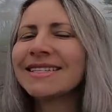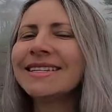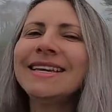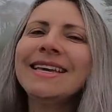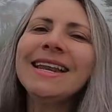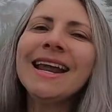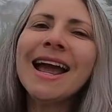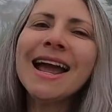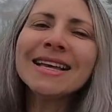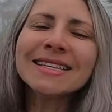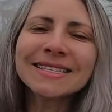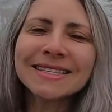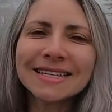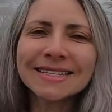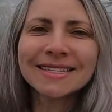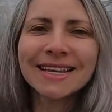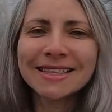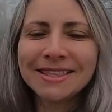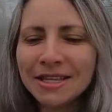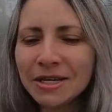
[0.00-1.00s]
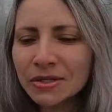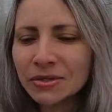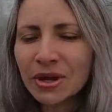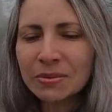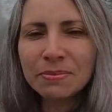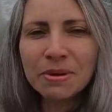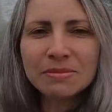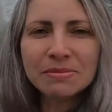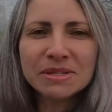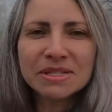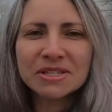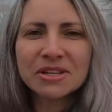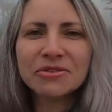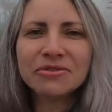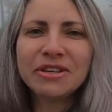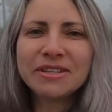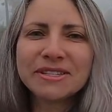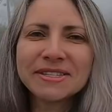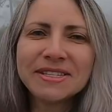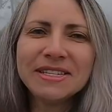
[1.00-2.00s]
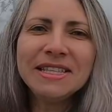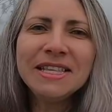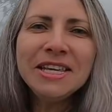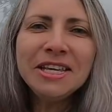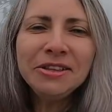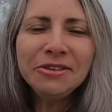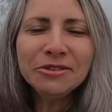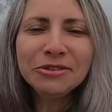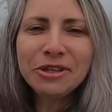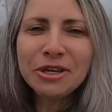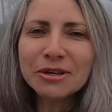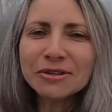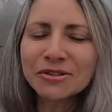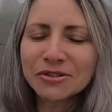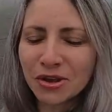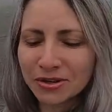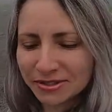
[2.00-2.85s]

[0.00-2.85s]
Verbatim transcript: Graças a Deus, com a permissão desse lindo Deus,